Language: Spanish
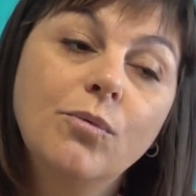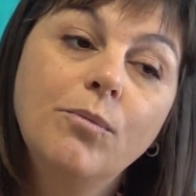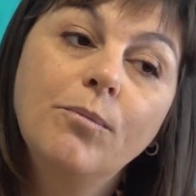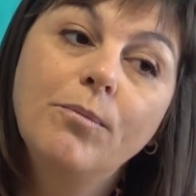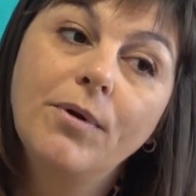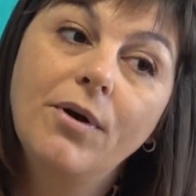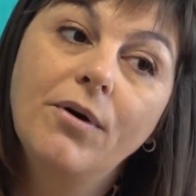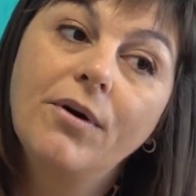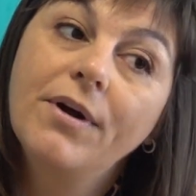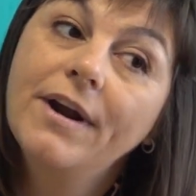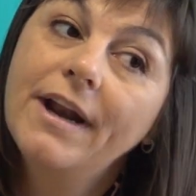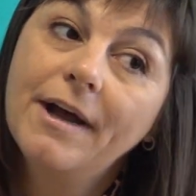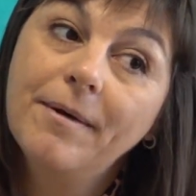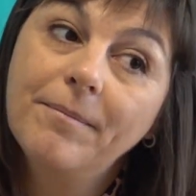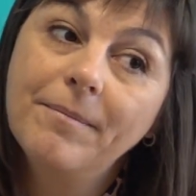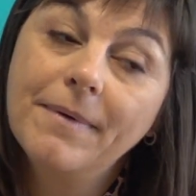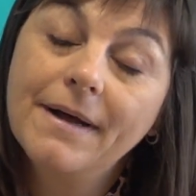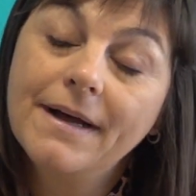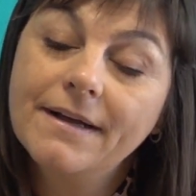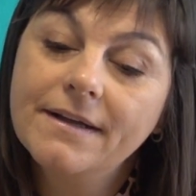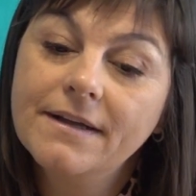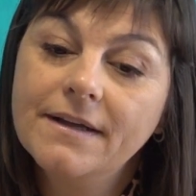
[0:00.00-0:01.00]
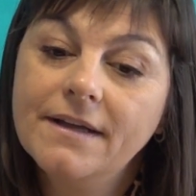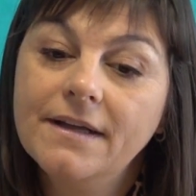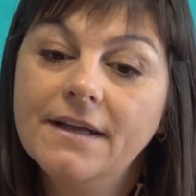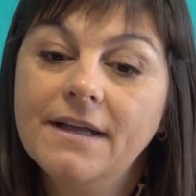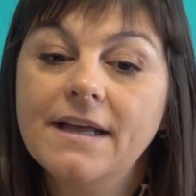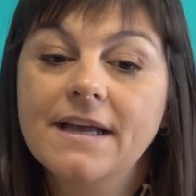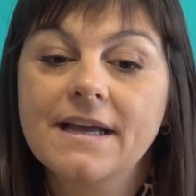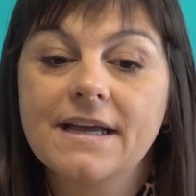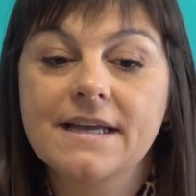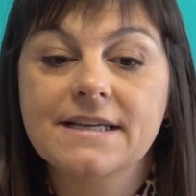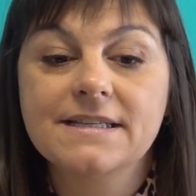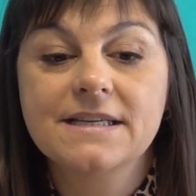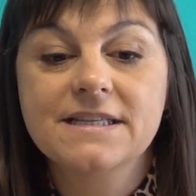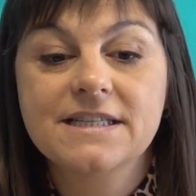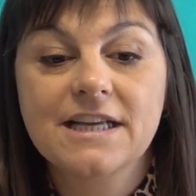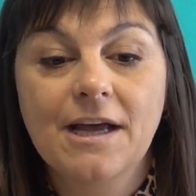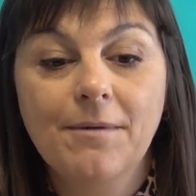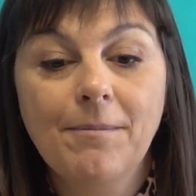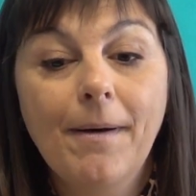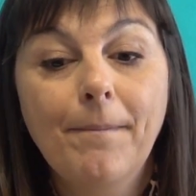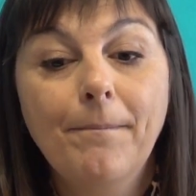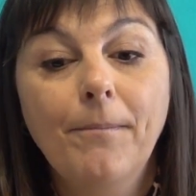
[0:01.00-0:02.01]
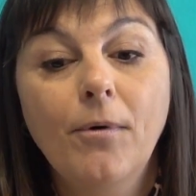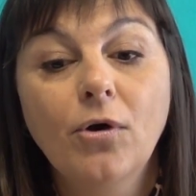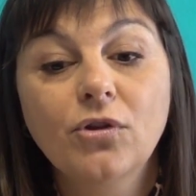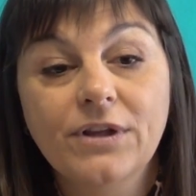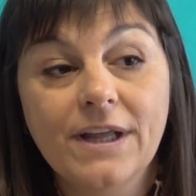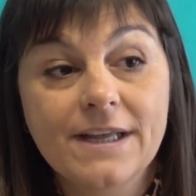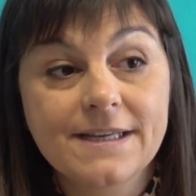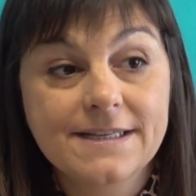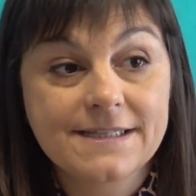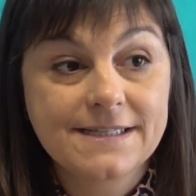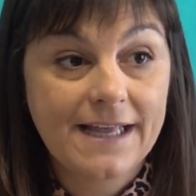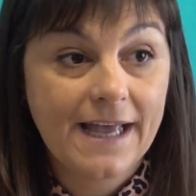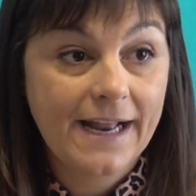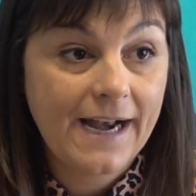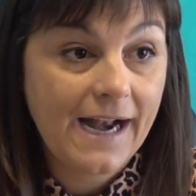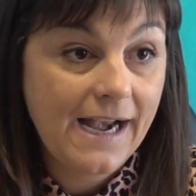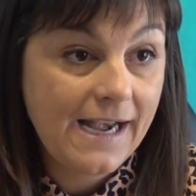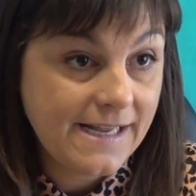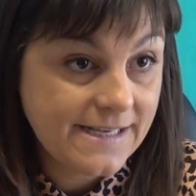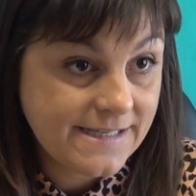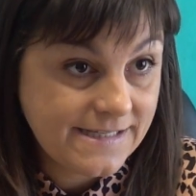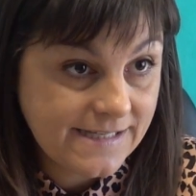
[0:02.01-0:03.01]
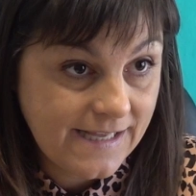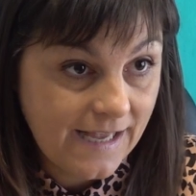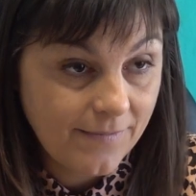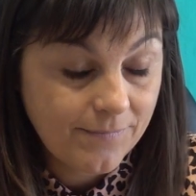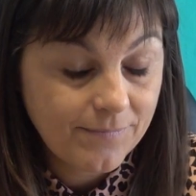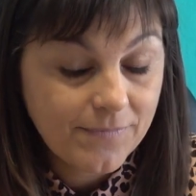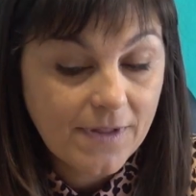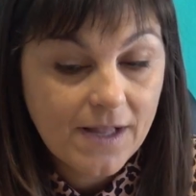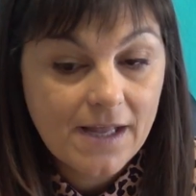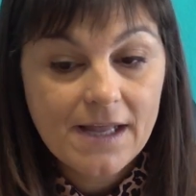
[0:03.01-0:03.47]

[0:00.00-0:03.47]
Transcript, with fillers: un programa que se llama Potenciar Alicia.